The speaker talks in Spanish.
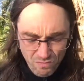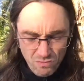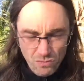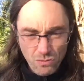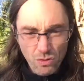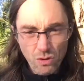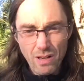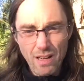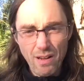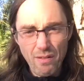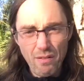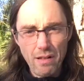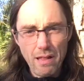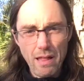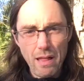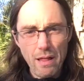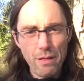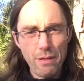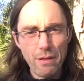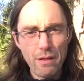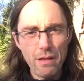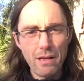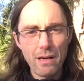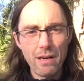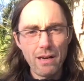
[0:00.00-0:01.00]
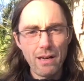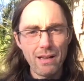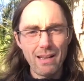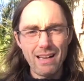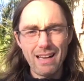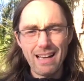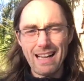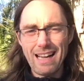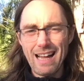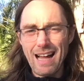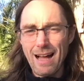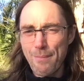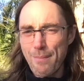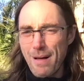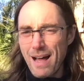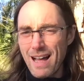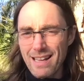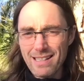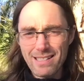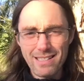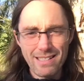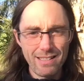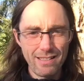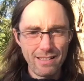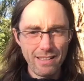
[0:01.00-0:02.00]
Nunca voy a decir,
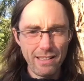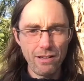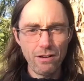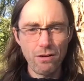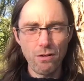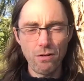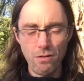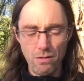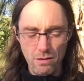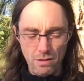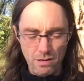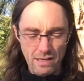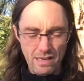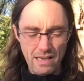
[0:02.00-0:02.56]
jamás digo